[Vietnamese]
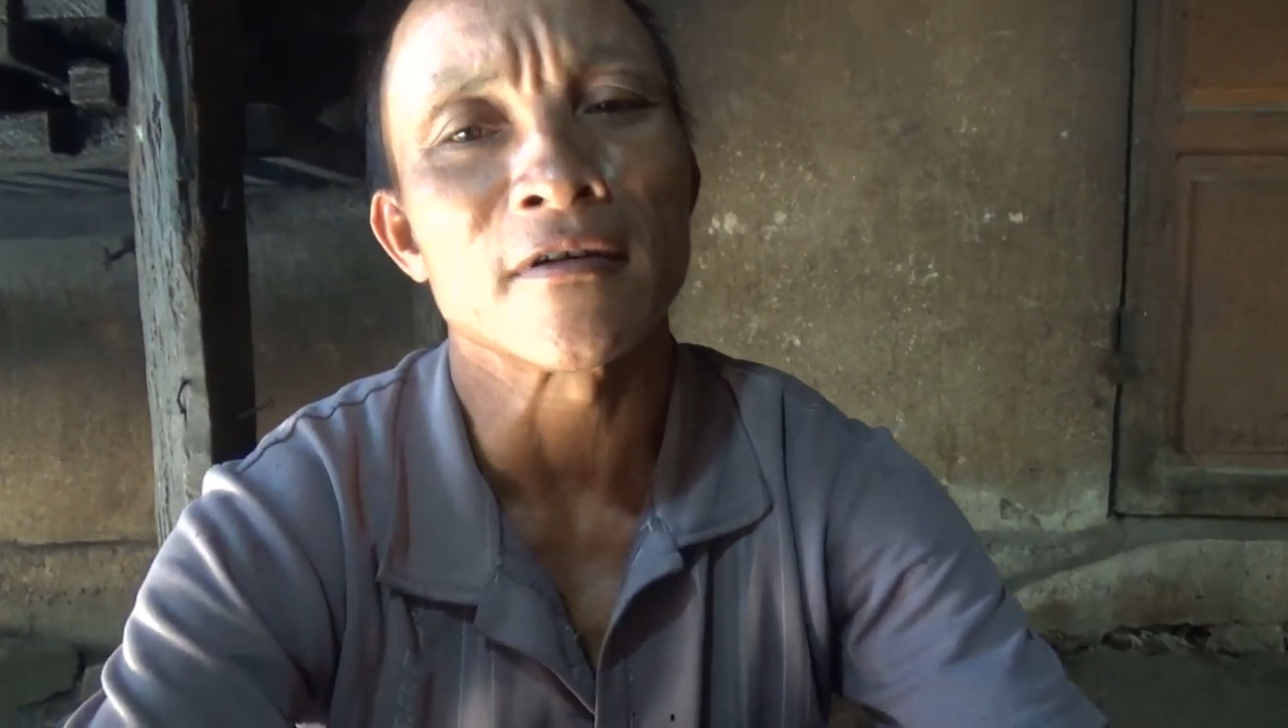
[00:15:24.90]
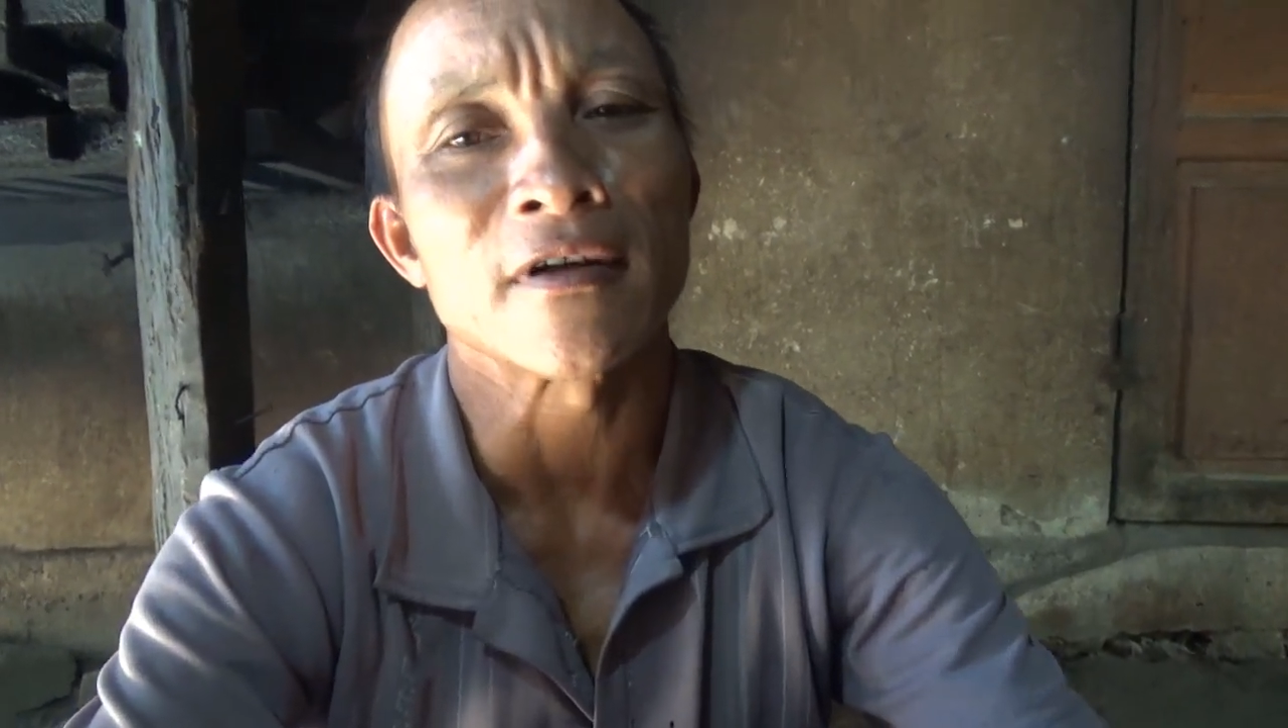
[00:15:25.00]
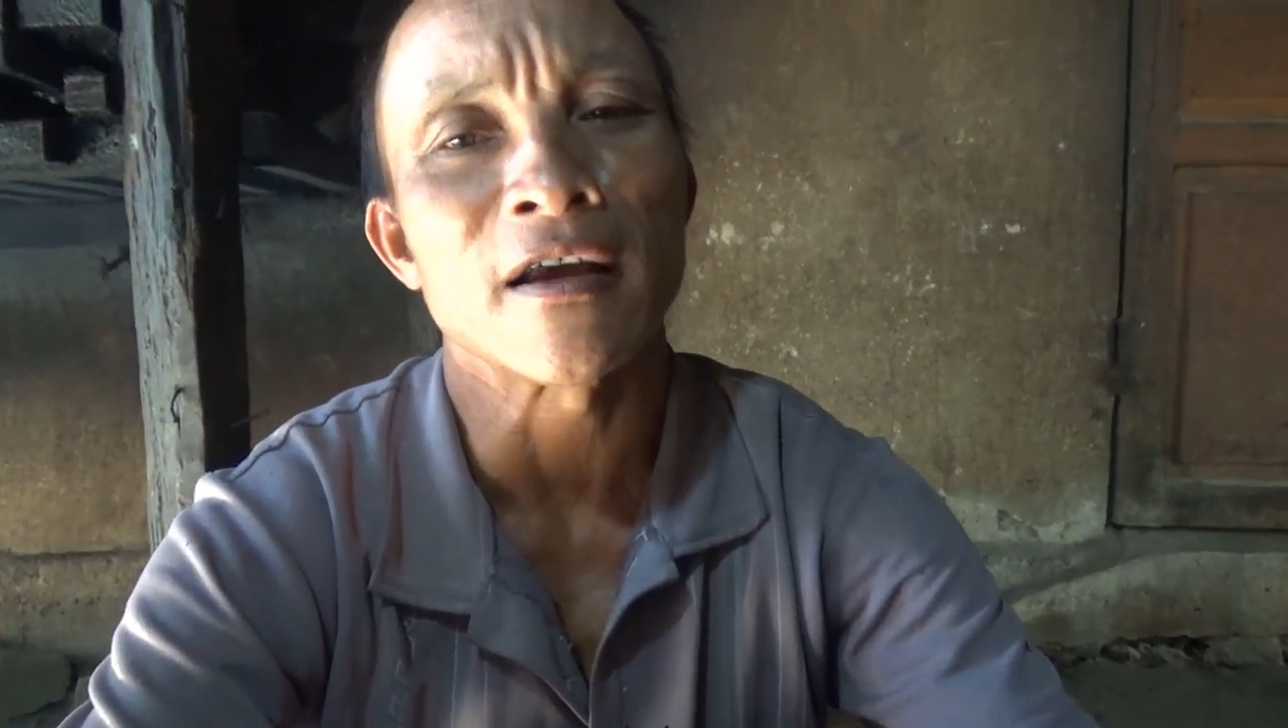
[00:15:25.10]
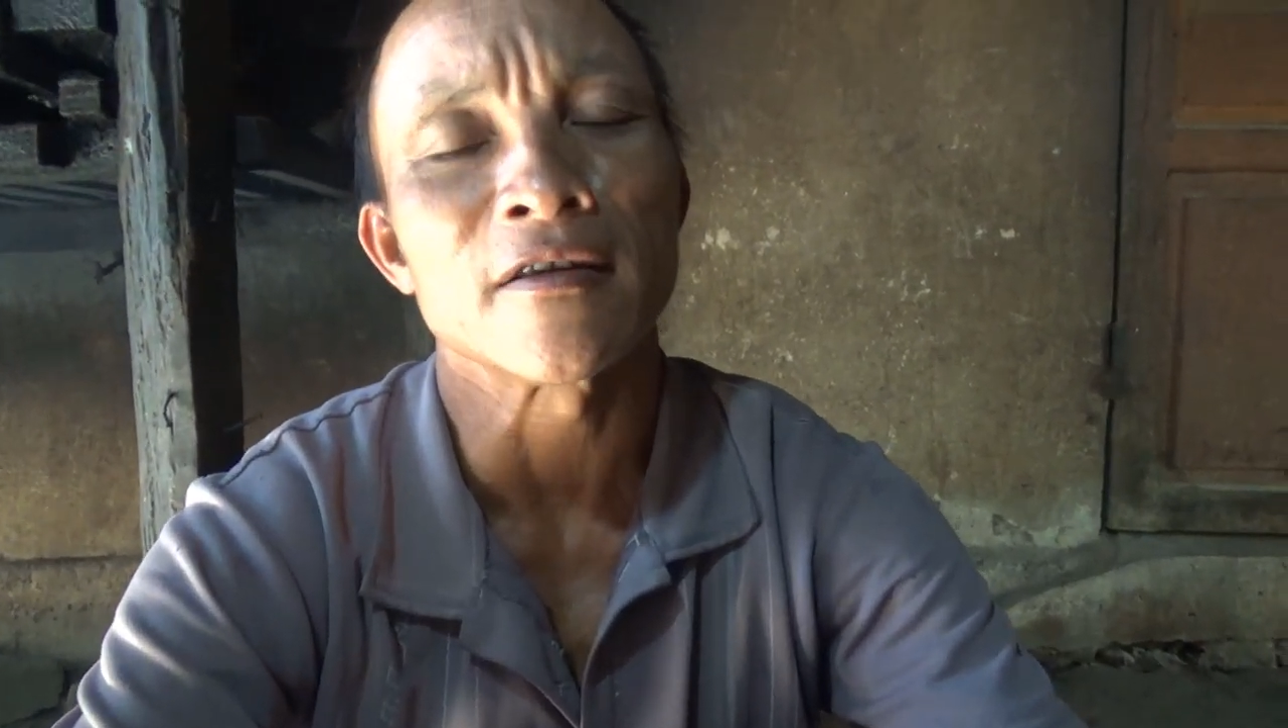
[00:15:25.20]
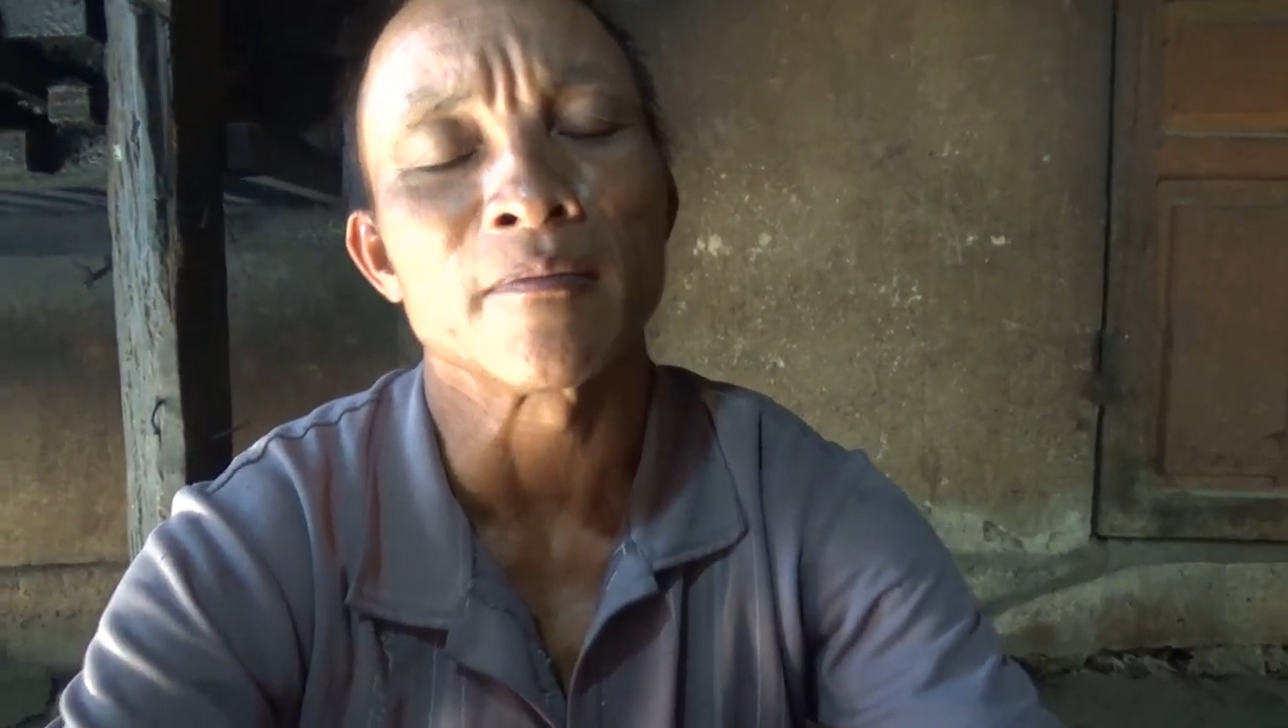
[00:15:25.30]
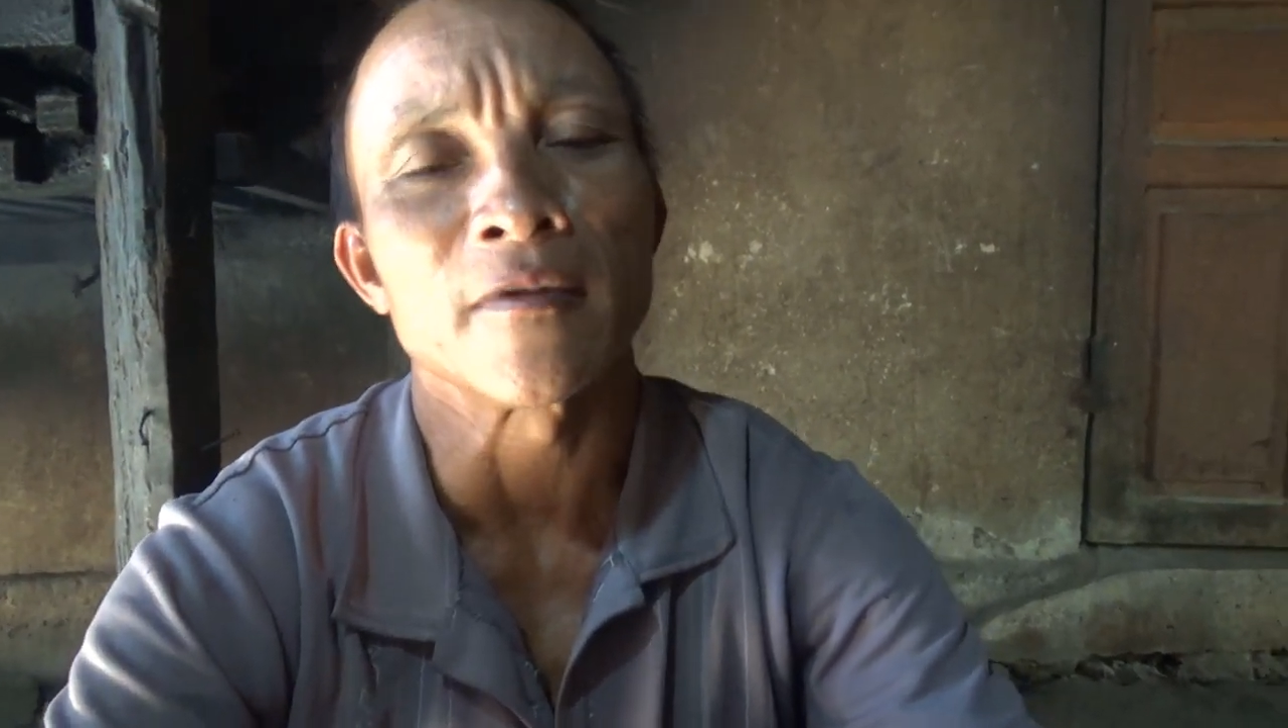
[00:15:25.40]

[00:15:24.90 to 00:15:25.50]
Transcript: đã giúp